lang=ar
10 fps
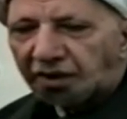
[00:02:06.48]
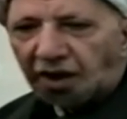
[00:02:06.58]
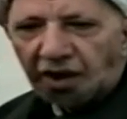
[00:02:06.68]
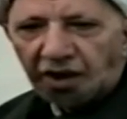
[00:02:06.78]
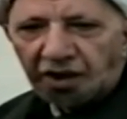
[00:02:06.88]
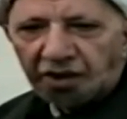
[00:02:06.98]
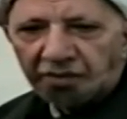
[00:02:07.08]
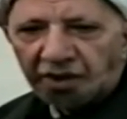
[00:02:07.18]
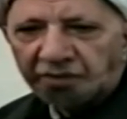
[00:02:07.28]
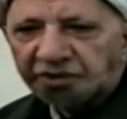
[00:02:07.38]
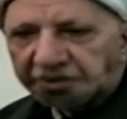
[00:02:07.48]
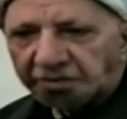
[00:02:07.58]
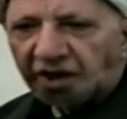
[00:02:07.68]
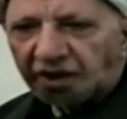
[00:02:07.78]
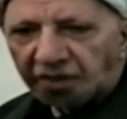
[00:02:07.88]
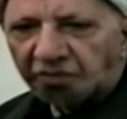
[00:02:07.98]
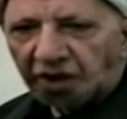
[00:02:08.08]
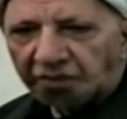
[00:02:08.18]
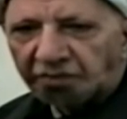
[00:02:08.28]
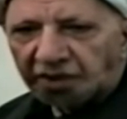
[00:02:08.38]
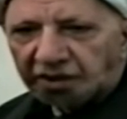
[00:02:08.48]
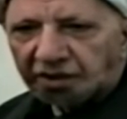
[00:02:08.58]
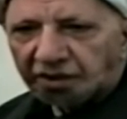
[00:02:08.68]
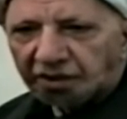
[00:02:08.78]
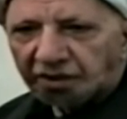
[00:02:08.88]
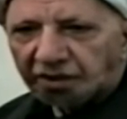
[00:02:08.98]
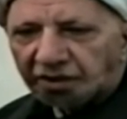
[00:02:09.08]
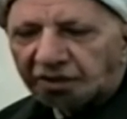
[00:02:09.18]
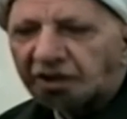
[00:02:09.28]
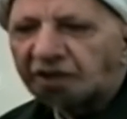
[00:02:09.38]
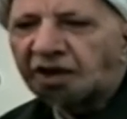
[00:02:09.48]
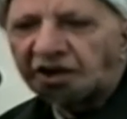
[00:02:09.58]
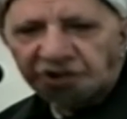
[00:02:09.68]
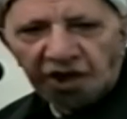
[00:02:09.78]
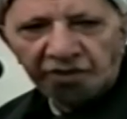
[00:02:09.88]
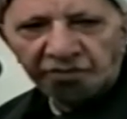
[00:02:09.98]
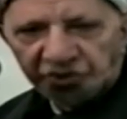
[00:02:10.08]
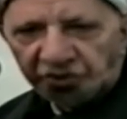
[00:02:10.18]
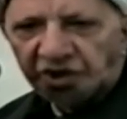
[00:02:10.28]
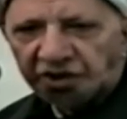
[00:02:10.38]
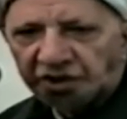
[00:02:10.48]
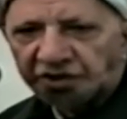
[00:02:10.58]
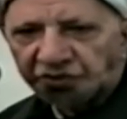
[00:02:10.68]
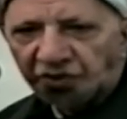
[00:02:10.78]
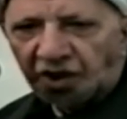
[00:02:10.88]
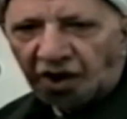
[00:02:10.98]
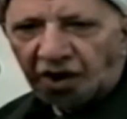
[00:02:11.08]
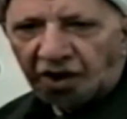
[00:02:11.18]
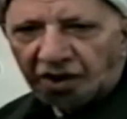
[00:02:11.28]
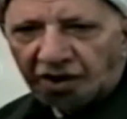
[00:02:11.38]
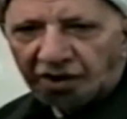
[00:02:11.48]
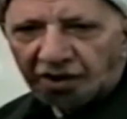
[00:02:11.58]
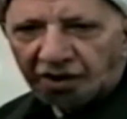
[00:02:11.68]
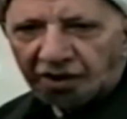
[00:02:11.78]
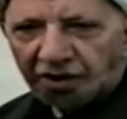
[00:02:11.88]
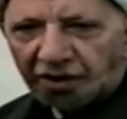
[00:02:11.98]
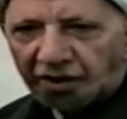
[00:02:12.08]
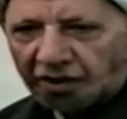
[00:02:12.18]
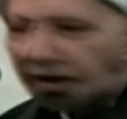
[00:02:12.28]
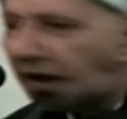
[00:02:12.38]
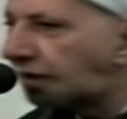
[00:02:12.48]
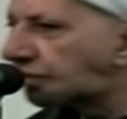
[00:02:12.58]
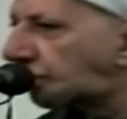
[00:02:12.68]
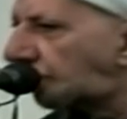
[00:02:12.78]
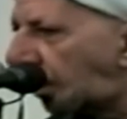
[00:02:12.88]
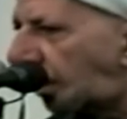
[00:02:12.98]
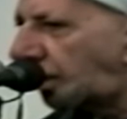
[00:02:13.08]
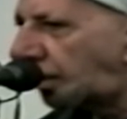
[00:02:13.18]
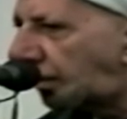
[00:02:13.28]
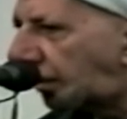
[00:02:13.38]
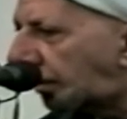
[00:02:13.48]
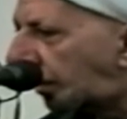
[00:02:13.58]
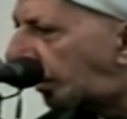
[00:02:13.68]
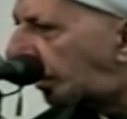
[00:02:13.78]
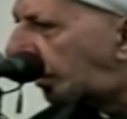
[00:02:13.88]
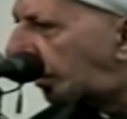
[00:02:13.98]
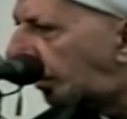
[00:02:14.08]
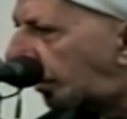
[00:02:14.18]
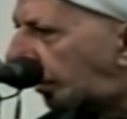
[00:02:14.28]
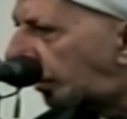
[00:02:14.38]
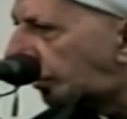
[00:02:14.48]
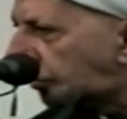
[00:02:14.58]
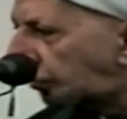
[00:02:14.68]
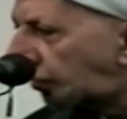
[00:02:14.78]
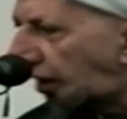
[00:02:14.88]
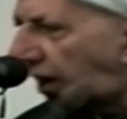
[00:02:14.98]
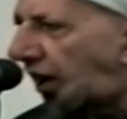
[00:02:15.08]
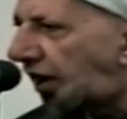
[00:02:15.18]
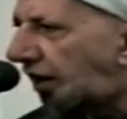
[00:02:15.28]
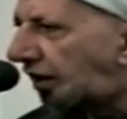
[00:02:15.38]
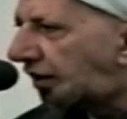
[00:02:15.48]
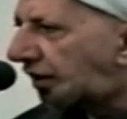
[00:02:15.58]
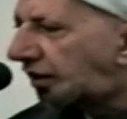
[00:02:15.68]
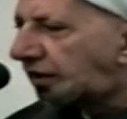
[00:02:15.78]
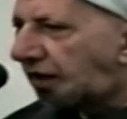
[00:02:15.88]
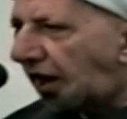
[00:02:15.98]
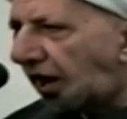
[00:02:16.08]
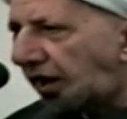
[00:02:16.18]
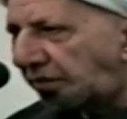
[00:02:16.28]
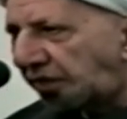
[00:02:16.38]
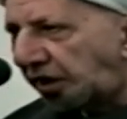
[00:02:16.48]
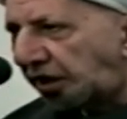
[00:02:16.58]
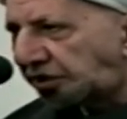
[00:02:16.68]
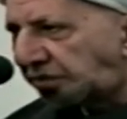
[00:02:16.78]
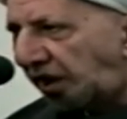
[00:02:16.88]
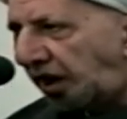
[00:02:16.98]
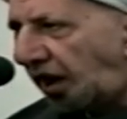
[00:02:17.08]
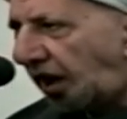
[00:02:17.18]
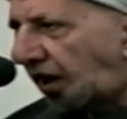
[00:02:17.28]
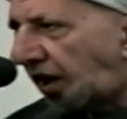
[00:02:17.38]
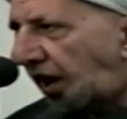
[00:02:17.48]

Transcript: قال للامام اسمع يا محمد انت تهزأ بسنه رسول الله قال رسول الله هكذا كان رسول الله كان بالنسبه الى